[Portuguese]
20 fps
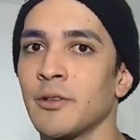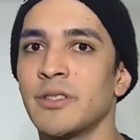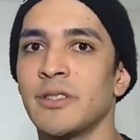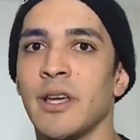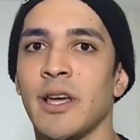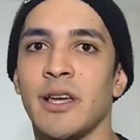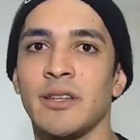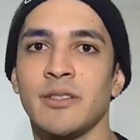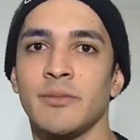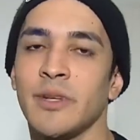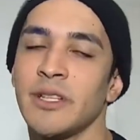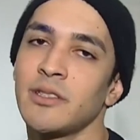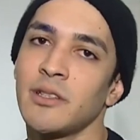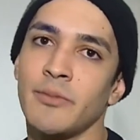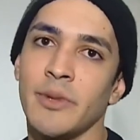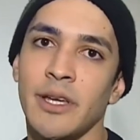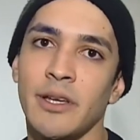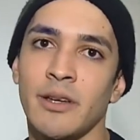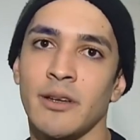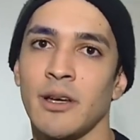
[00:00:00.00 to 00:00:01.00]
que é o CS, mas
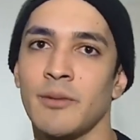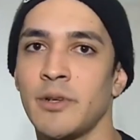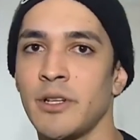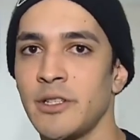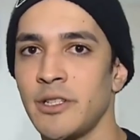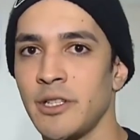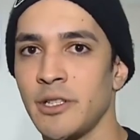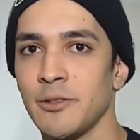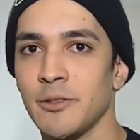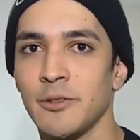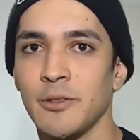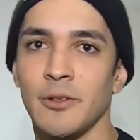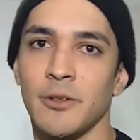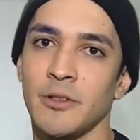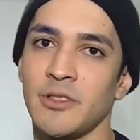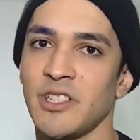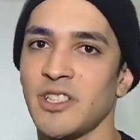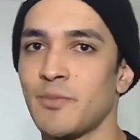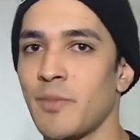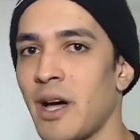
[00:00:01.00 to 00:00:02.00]
também abrangindo
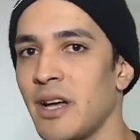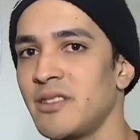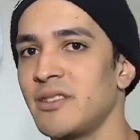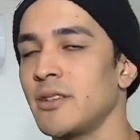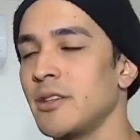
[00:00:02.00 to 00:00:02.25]
outras